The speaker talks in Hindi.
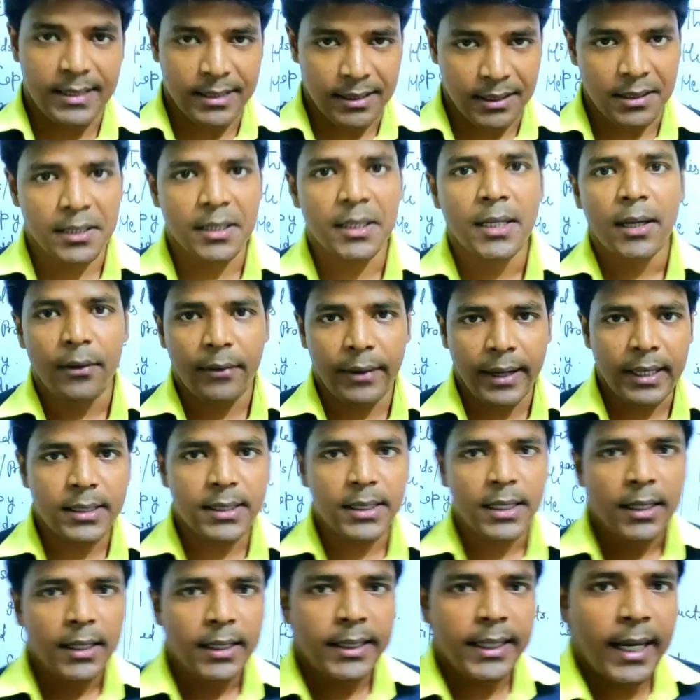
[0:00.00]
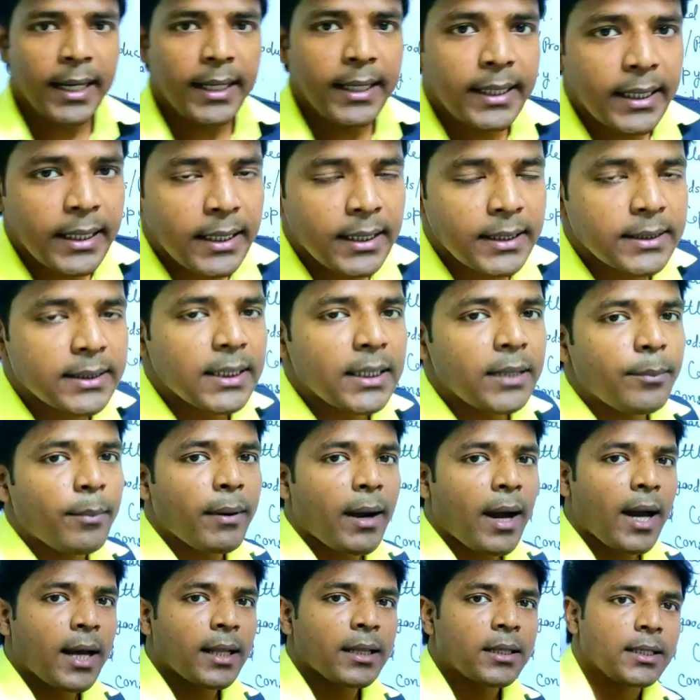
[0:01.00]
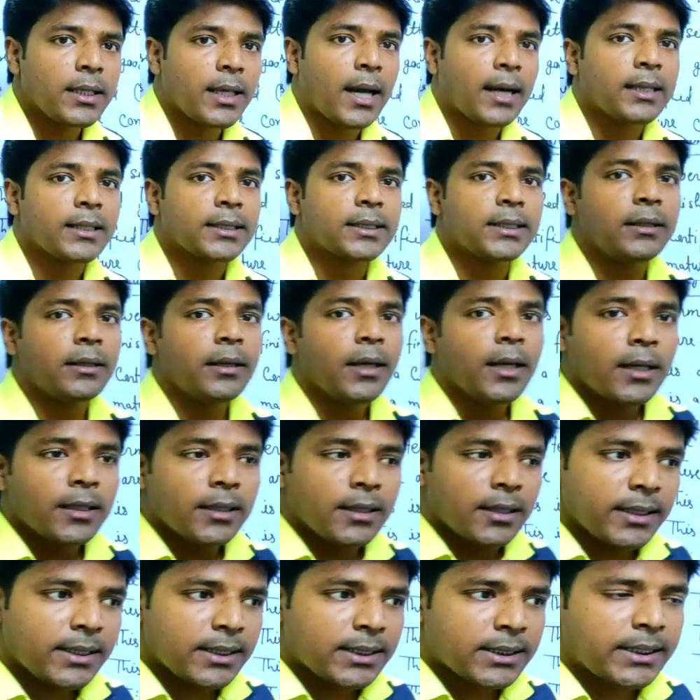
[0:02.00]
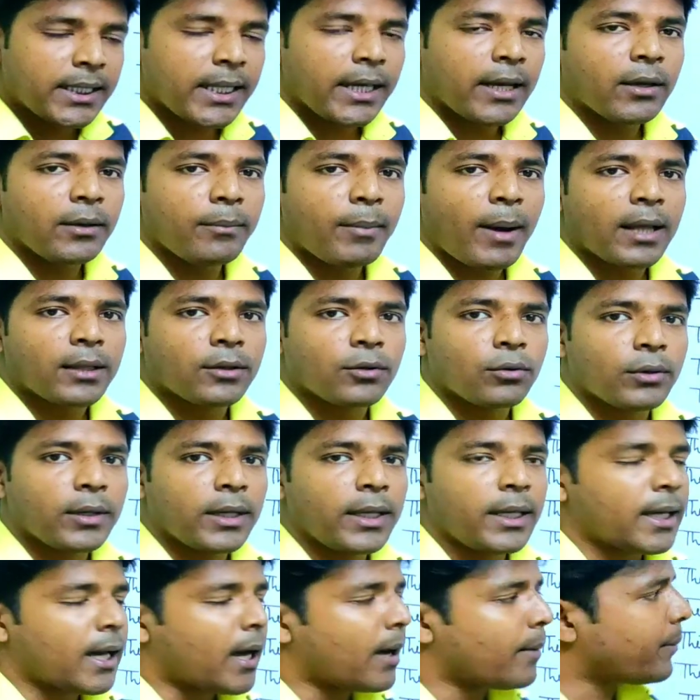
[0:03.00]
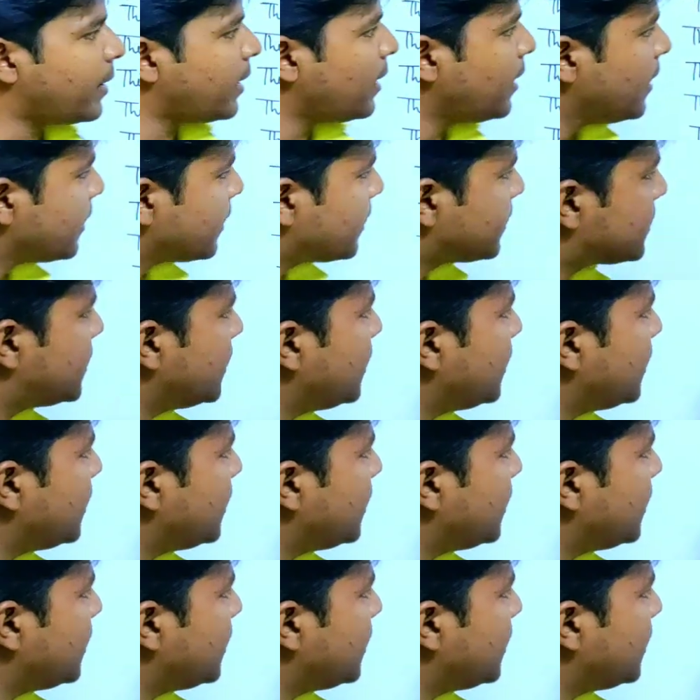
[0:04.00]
सेटल्ड राइट यानी कि किसी बात या किसी रिश्ते की बात हो रही है यहाँ पे